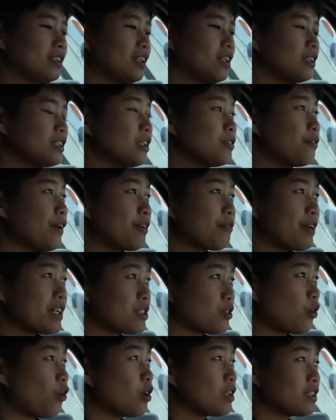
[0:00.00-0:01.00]
ก็คือฝั่งเวส
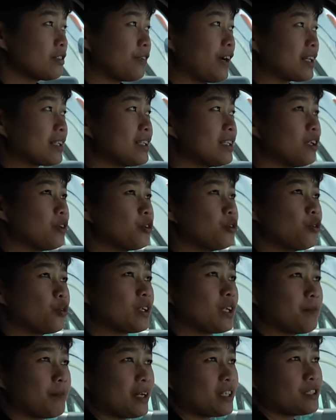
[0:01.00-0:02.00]
ต์โคสต์ฝั่งที่เราอยู่
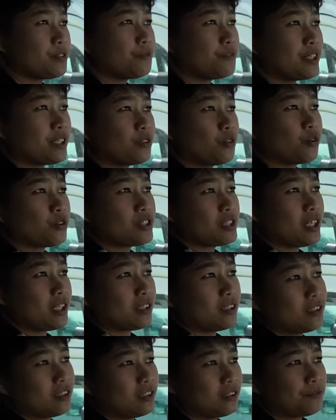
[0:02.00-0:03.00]
ในแปซิฟิกโอเชียน
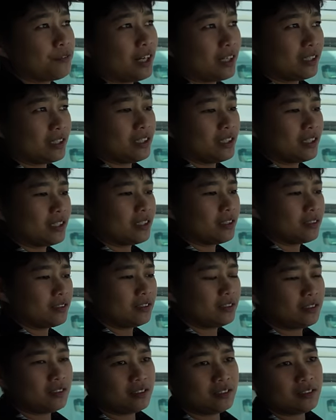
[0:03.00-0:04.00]
ก็คือฝั่งนี้ไง
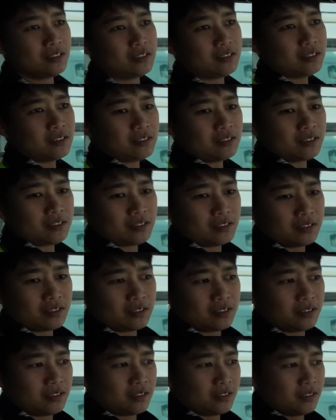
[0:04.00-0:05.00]
ฝั่งตะวันตกฝั่งตะ
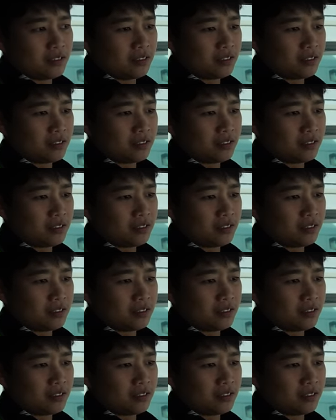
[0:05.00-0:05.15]
วันออก